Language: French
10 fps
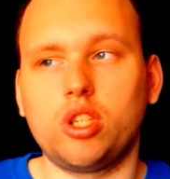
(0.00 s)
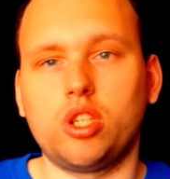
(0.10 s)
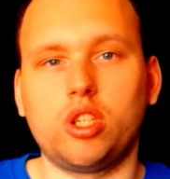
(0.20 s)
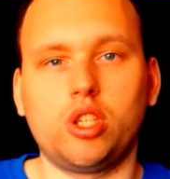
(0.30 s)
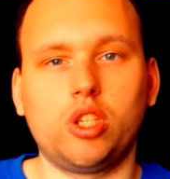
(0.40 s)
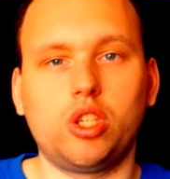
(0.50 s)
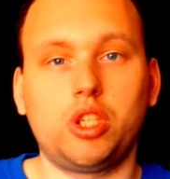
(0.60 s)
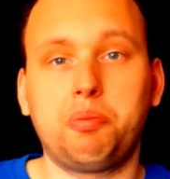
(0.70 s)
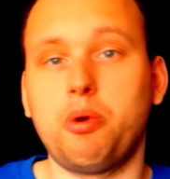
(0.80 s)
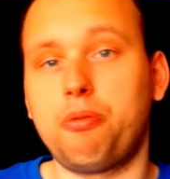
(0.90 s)
euh,
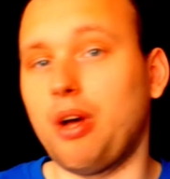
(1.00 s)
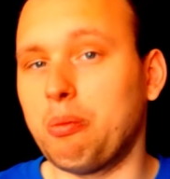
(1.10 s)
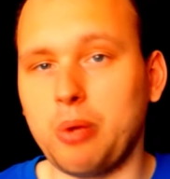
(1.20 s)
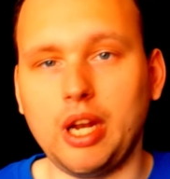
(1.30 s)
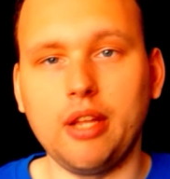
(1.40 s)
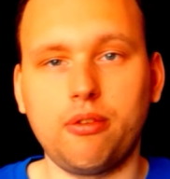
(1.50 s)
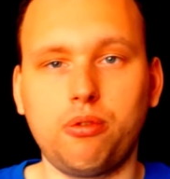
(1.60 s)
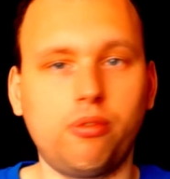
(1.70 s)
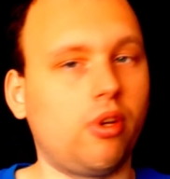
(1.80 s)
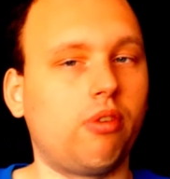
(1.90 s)
je peux faire un malaise,
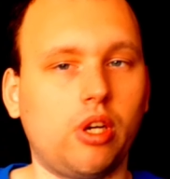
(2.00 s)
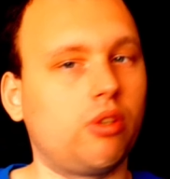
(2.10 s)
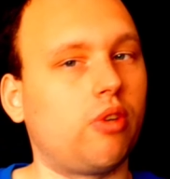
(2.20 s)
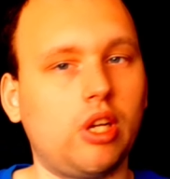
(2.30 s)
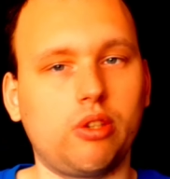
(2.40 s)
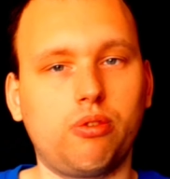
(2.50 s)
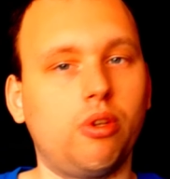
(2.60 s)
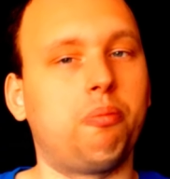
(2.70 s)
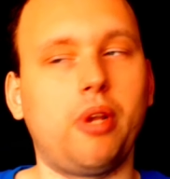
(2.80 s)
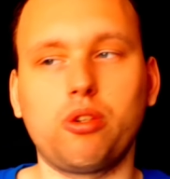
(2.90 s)
tout ça, voilà,
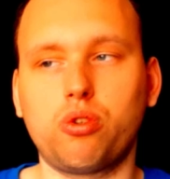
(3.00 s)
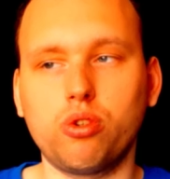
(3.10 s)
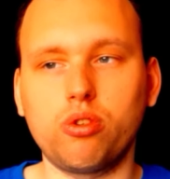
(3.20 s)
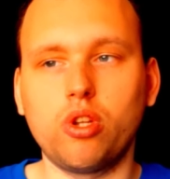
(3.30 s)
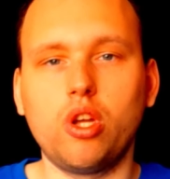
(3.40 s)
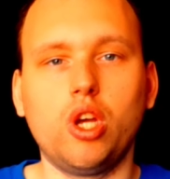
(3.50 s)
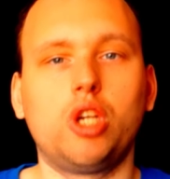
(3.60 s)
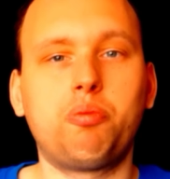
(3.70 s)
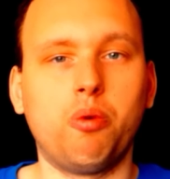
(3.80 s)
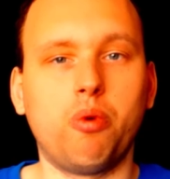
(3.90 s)
c'est plein de choses.
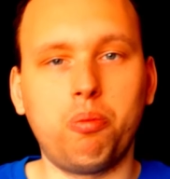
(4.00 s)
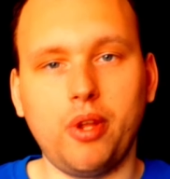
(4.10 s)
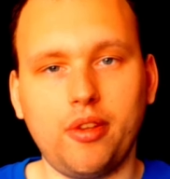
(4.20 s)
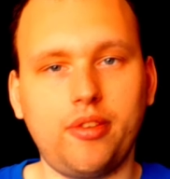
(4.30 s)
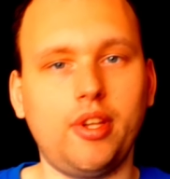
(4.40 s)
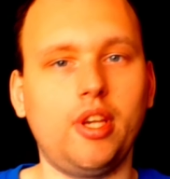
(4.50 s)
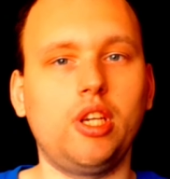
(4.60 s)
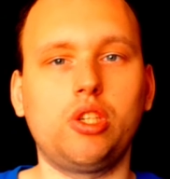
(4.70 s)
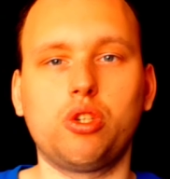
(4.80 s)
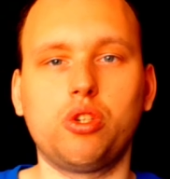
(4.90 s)
Je peux me
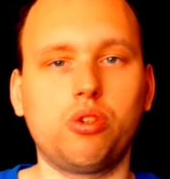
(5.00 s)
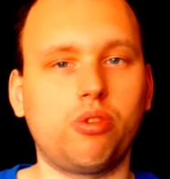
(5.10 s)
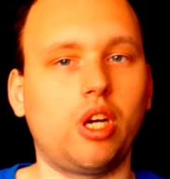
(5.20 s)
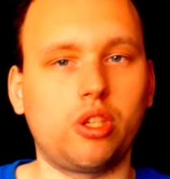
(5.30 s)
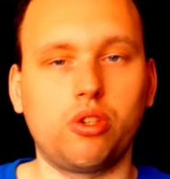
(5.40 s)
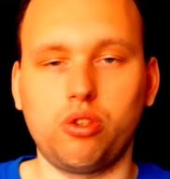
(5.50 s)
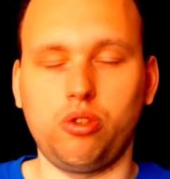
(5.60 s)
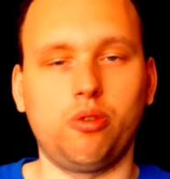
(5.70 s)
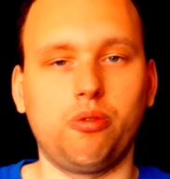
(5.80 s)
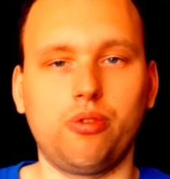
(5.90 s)
blesser, je, voilà, je,
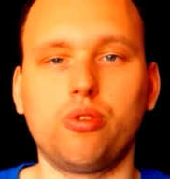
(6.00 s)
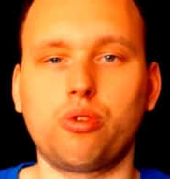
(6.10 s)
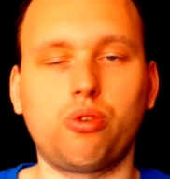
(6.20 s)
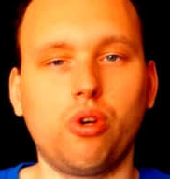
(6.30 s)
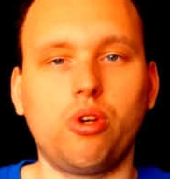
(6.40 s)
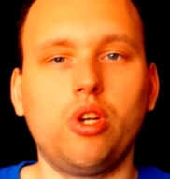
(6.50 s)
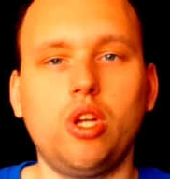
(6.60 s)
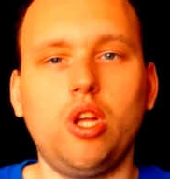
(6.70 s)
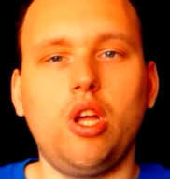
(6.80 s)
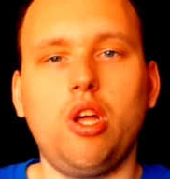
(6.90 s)
donc euh,
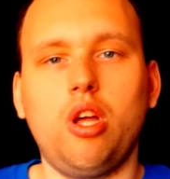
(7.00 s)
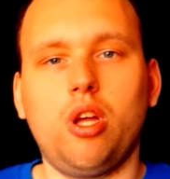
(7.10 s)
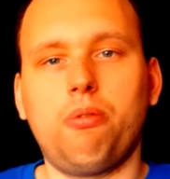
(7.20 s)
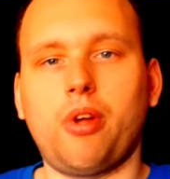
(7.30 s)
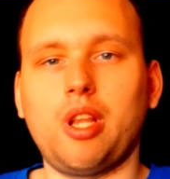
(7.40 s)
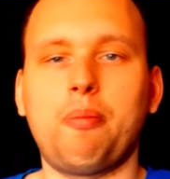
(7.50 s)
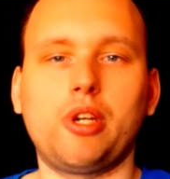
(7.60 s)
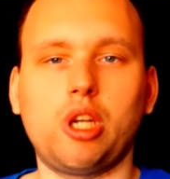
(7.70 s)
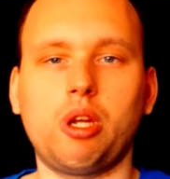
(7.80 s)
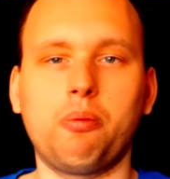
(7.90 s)
faire de la
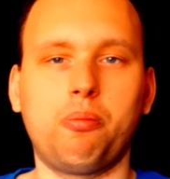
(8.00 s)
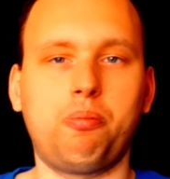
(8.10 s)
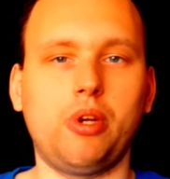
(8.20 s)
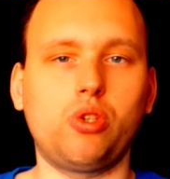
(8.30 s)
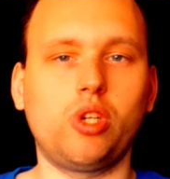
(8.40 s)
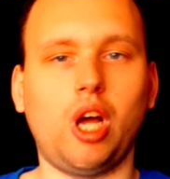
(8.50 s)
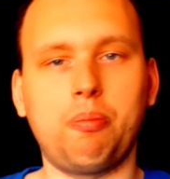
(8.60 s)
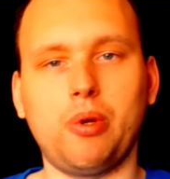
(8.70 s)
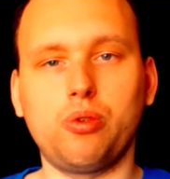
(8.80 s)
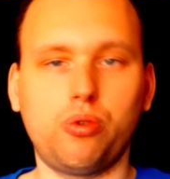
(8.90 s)
pêche, au
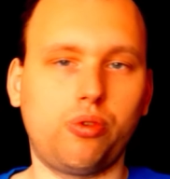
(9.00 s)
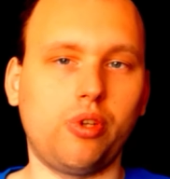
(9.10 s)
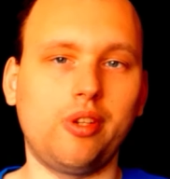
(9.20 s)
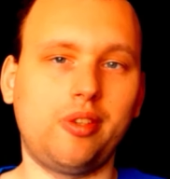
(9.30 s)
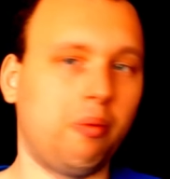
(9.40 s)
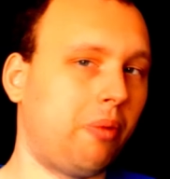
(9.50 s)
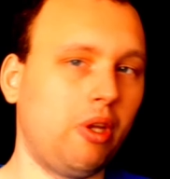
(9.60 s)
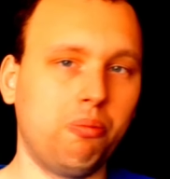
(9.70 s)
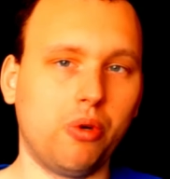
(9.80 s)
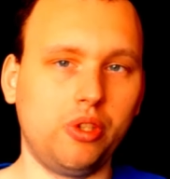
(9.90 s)
grappin, tout ça, c'est pas
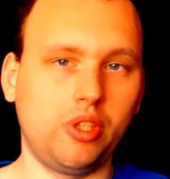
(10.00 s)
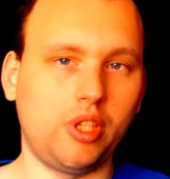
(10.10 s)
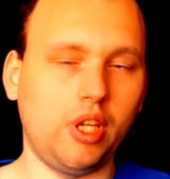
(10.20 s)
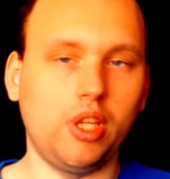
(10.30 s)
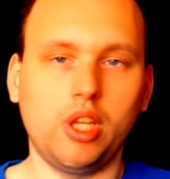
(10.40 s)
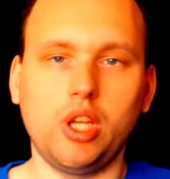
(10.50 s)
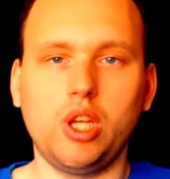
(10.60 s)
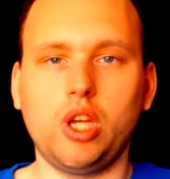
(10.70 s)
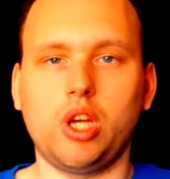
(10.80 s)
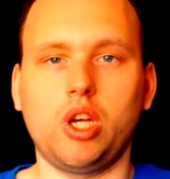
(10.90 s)
une bonne idée.
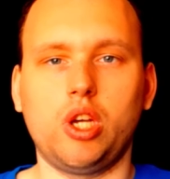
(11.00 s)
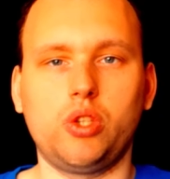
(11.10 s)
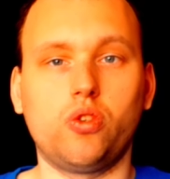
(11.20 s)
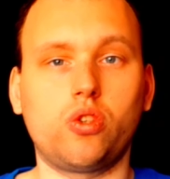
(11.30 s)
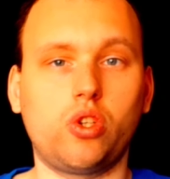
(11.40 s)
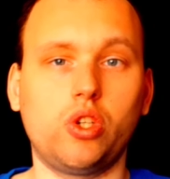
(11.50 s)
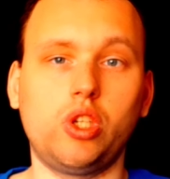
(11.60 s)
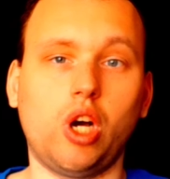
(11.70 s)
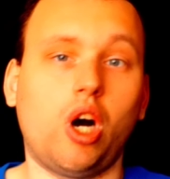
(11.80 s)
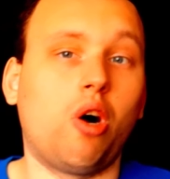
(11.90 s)
Euh, donc il y
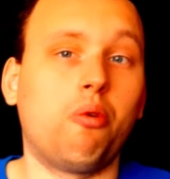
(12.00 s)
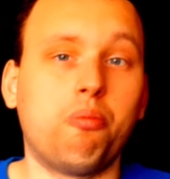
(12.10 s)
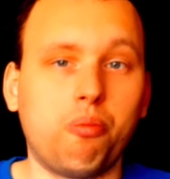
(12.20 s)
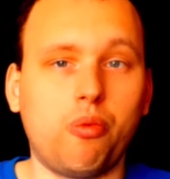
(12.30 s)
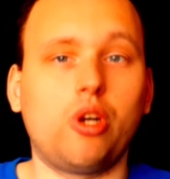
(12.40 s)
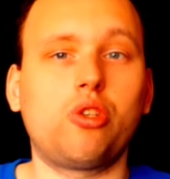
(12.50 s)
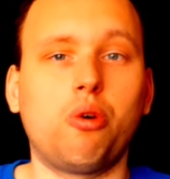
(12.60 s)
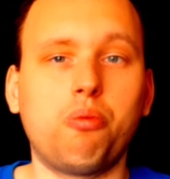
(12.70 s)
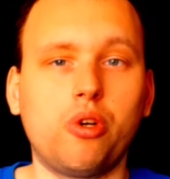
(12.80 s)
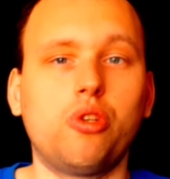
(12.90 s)
aura moins en
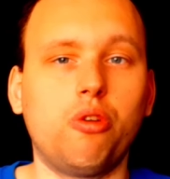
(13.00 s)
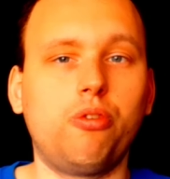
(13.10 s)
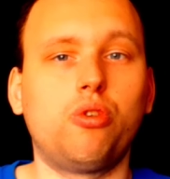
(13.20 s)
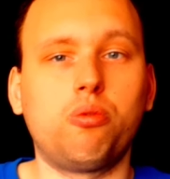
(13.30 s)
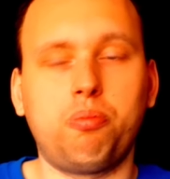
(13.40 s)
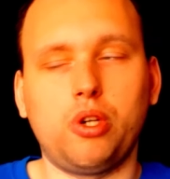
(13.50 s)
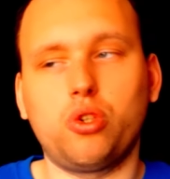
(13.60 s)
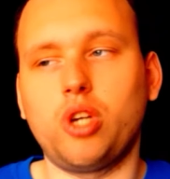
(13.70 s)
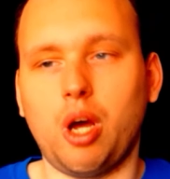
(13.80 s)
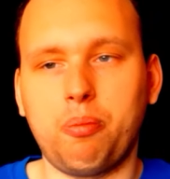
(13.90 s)
moins de vidéos de pêche au
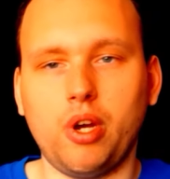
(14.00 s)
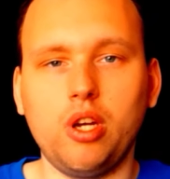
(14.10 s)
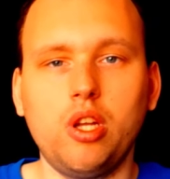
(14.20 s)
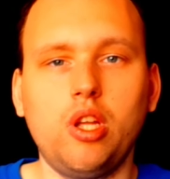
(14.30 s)
grappin,